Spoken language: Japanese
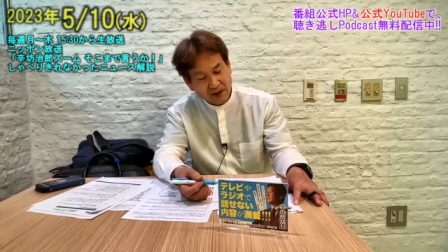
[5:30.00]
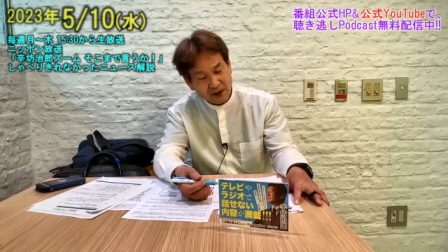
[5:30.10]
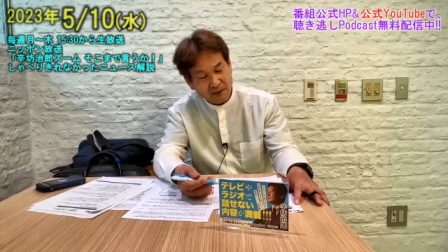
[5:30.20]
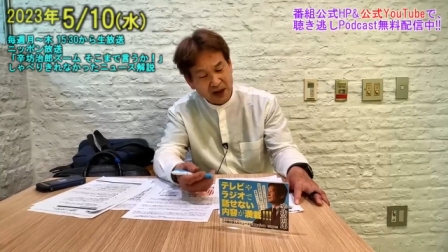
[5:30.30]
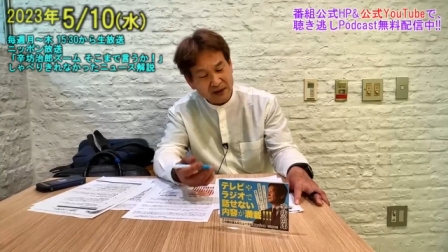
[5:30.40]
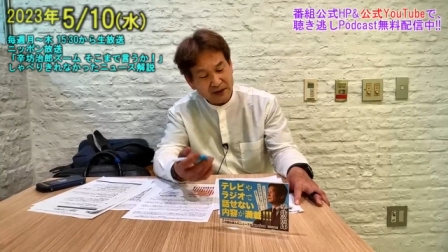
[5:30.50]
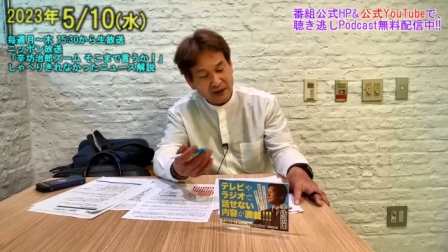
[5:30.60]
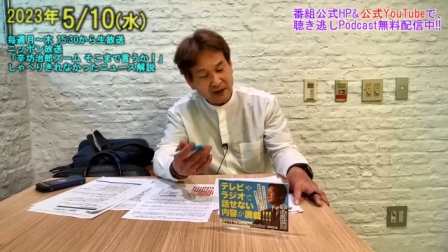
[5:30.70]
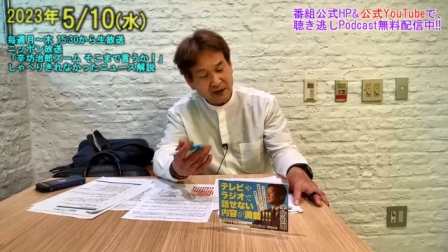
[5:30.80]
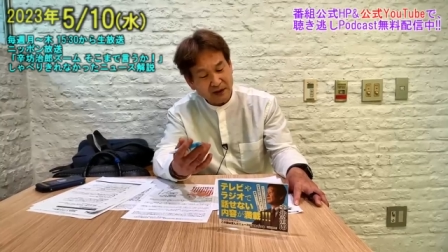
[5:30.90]
毎
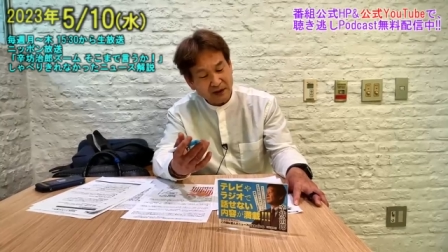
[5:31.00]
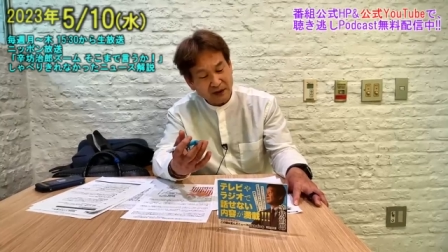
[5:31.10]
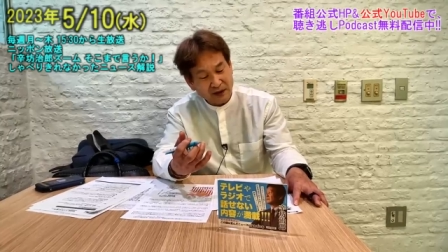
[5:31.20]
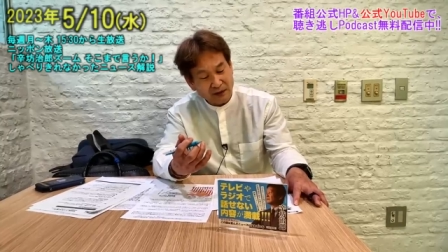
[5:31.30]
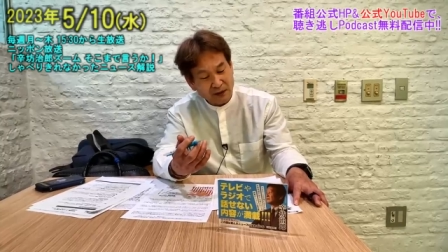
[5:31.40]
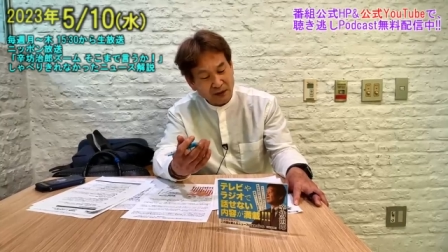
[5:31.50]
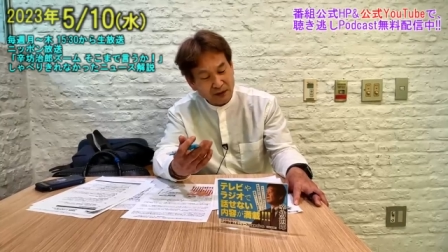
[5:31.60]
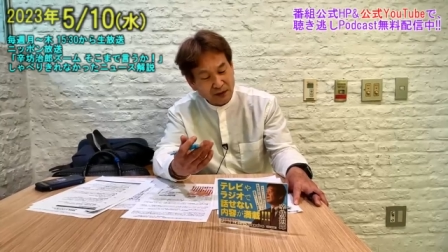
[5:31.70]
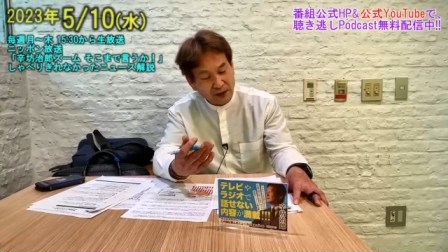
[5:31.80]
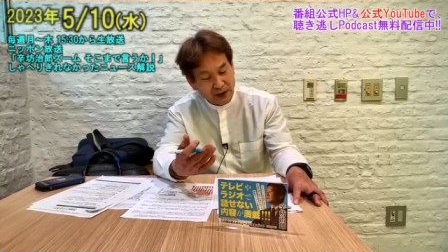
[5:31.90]
月勤労
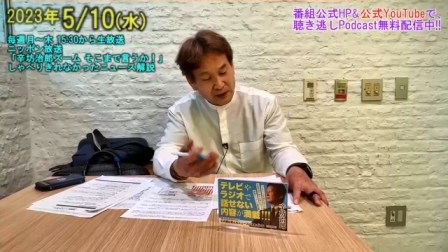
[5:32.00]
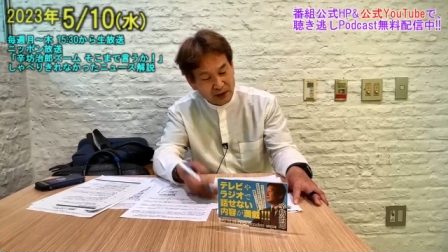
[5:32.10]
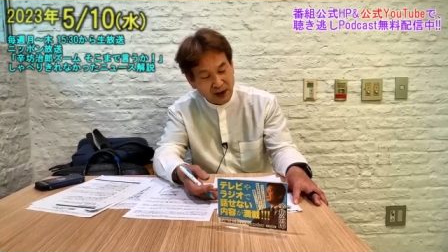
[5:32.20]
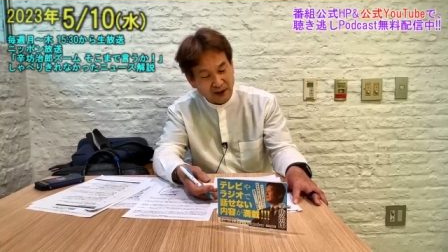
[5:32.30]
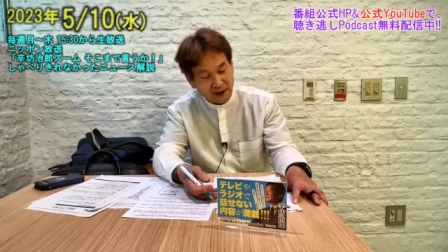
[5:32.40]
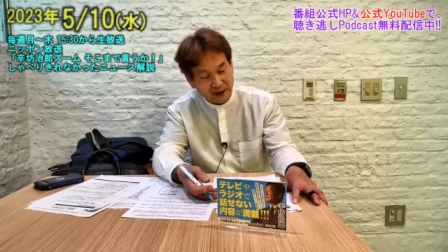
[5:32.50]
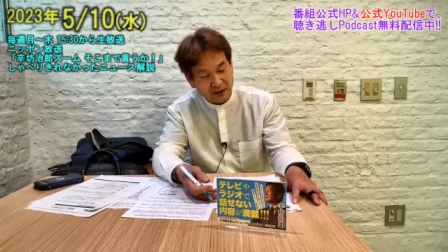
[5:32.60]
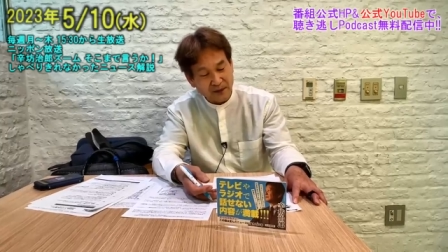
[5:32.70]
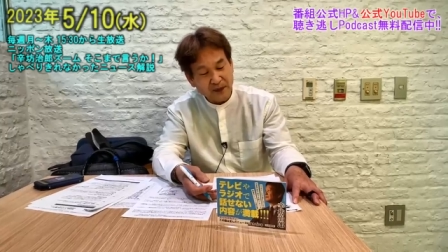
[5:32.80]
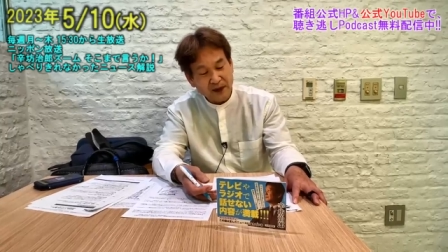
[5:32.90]
統計調査なんだけ
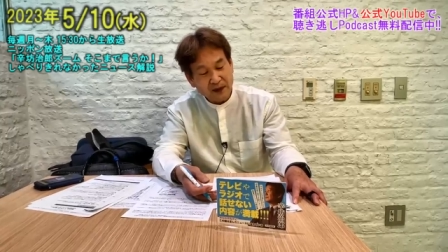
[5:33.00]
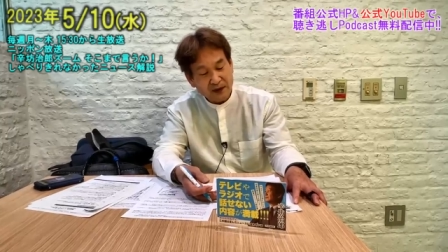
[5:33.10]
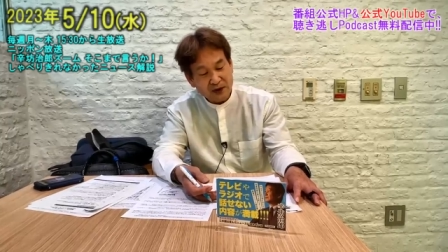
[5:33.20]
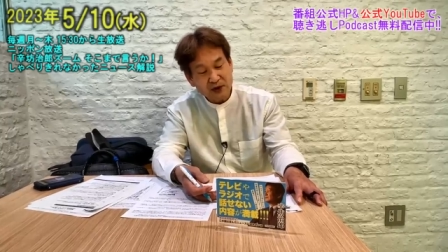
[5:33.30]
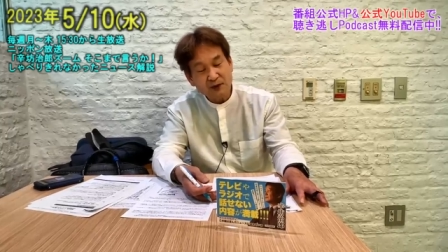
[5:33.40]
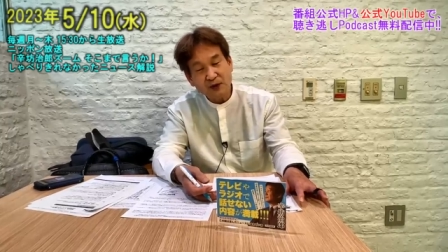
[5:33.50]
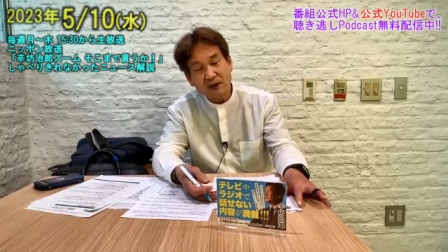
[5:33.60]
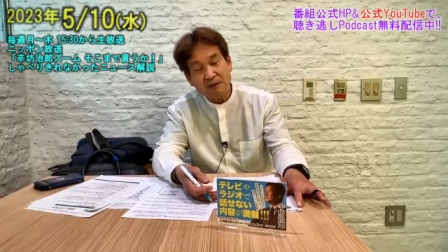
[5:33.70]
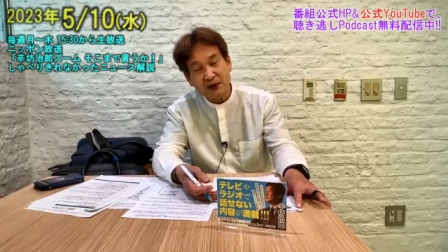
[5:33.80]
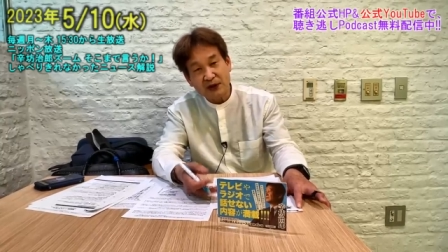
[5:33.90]
ど、注
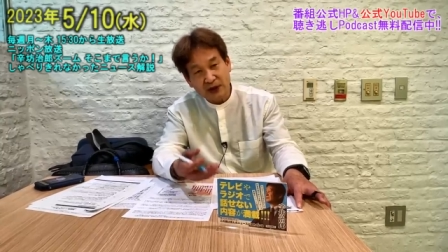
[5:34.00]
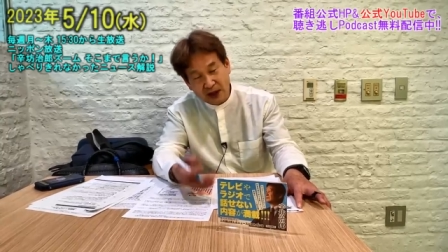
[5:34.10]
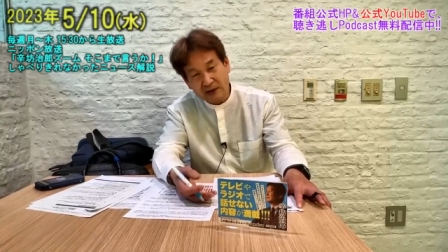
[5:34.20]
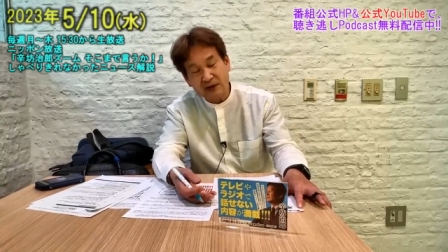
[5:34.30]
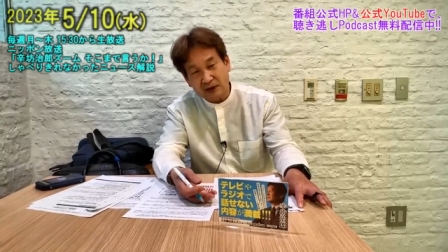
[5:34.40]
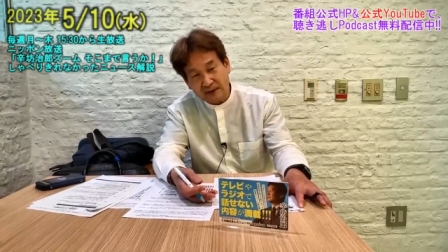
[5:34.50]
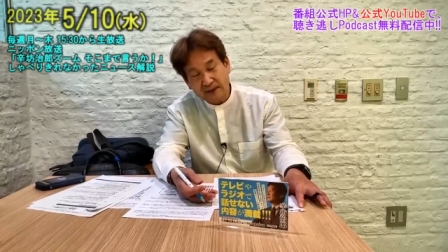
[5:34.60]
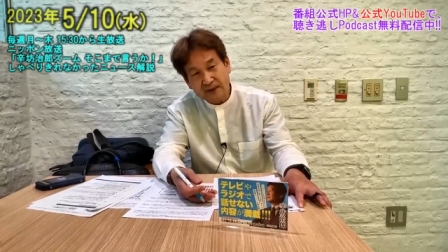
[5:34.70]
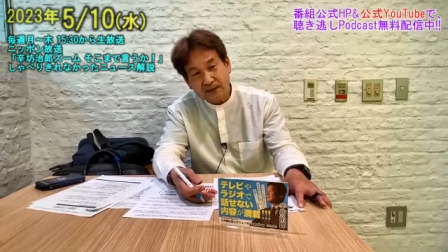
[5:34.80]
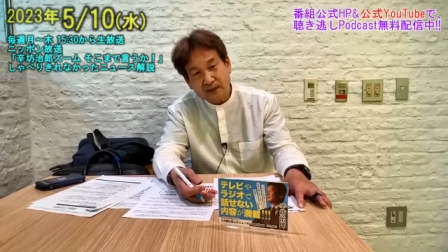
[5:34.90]
目はやっぱしがつです。
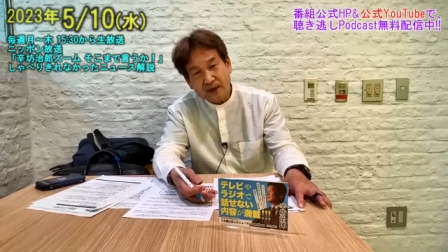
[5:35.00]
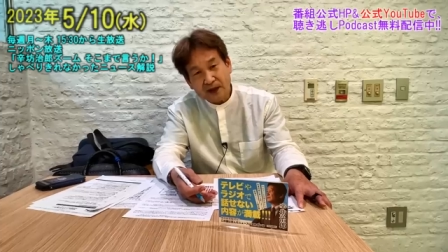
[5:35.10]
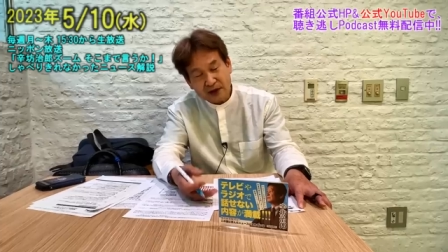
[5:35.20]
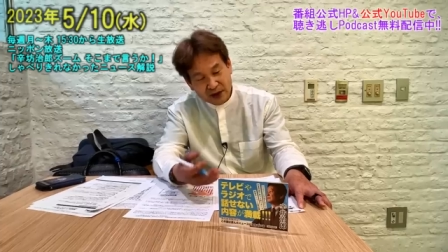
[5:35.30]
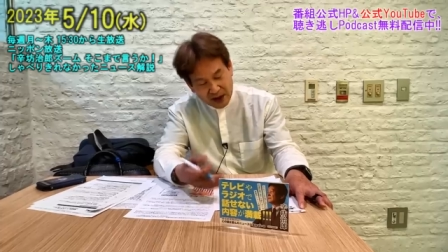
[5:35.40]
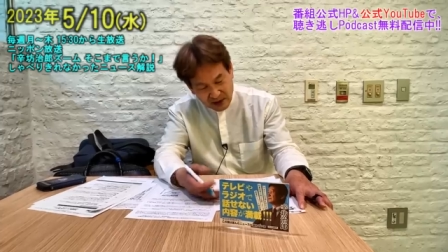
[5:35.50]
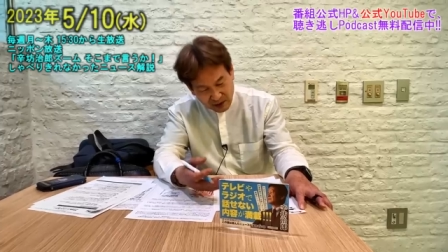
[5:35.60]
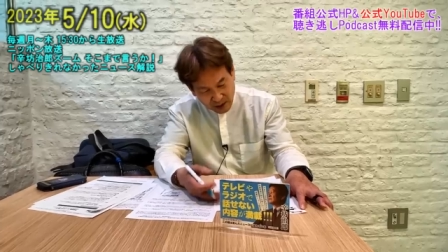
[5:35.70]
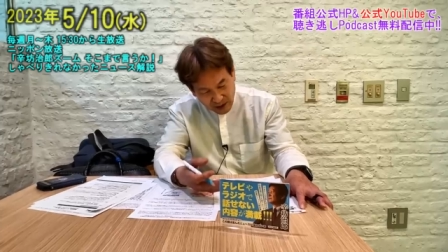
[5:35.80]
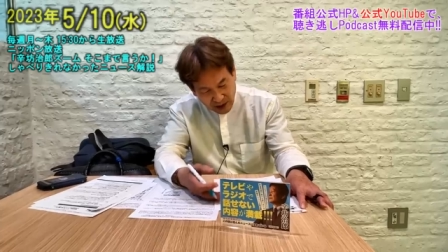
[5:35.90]
しがつ
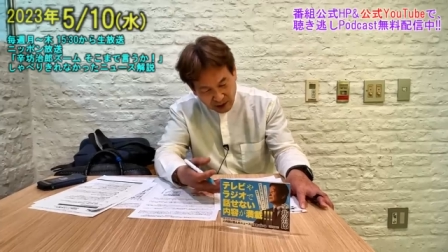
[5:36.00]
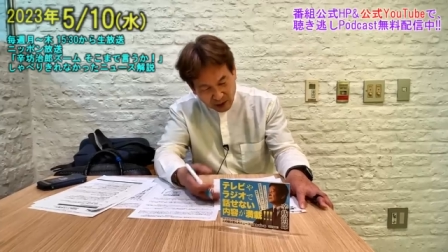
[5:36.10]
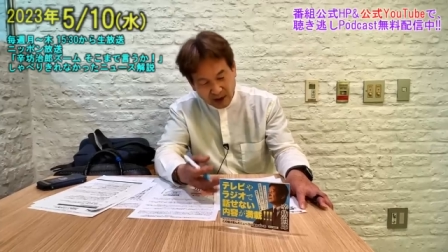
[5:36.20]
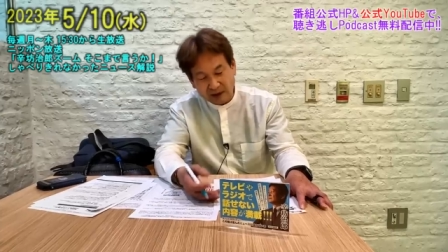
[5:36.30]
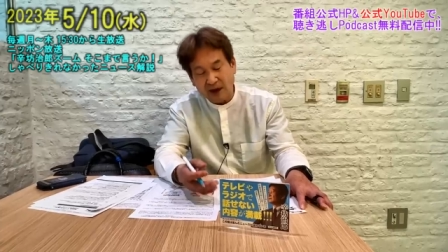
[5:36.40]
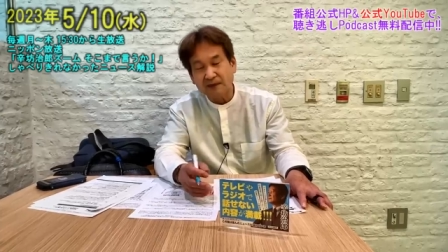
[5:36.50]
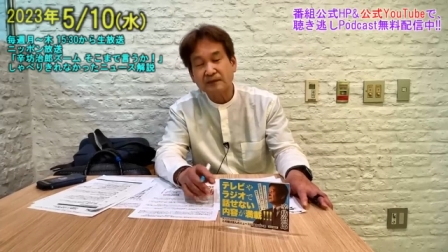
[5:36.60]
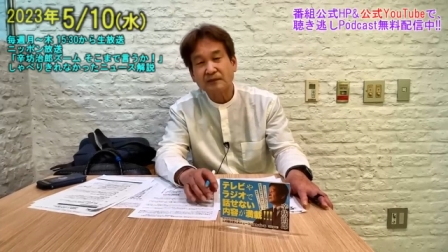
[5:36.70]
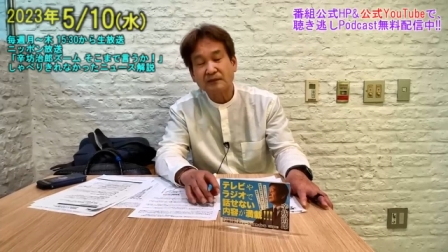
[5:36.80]
の統計がどうなるか。